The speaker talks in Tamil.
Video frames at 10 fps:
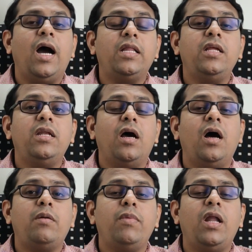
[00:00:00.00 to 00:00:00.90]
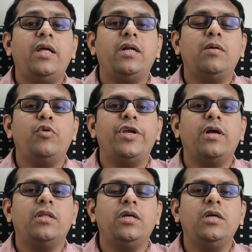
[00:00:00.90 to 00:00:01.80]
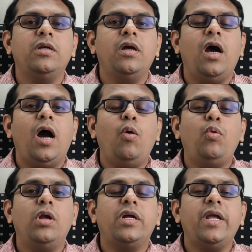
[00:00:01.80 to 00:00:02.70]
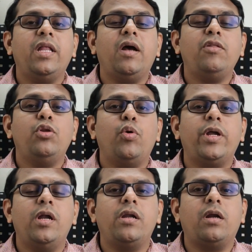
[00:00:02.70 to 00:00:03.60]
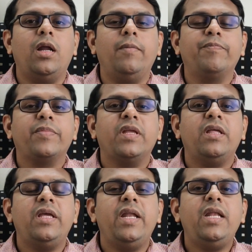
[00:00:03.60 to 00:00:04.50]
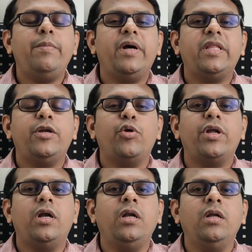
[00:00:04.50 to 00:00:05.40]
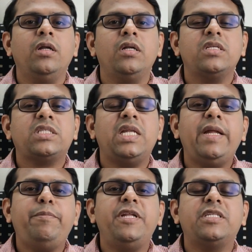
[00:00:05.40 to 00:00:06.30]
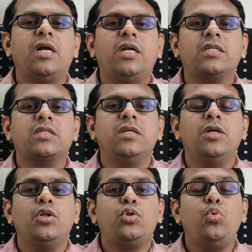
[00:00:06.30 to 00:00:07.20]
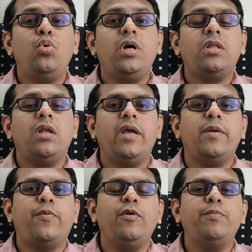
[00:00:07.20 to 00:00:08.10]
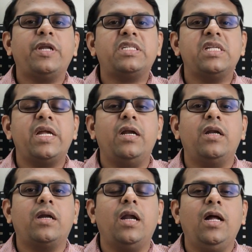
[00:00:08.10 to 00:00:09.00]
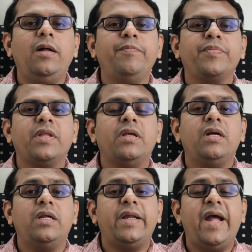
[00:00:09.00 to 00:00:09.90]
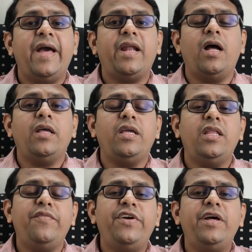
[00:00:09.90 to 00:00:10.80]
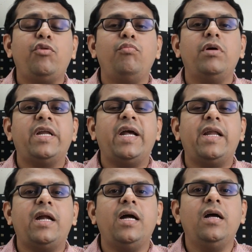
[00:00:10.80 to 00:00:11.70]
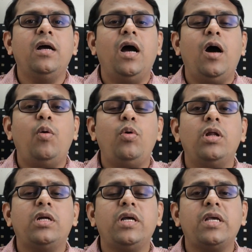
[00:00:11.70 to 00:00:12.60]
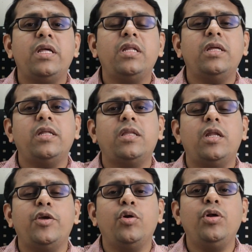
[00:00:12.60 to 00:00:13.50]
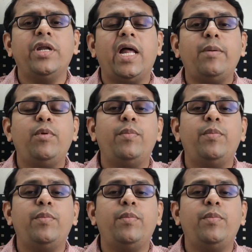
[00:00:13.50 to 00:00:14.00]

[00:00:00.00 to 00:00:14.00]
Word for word: அது நார்மலா இருக்க முடியாது அவங்களுக்கு ஏதாவது நோய்கள் இருக்கலாம் என்ன மாதிரி நோய்கள் ஸ்லீப் டிசார்டர்ஸ் தூக்கத்துல ஏற்படும் பிரச்சனைகள் இருக்கலாம் ரேரா இதை விட ரொம்ப ரேரா அவங்களுக்கு இருதயத்திலேயோ நரம்பு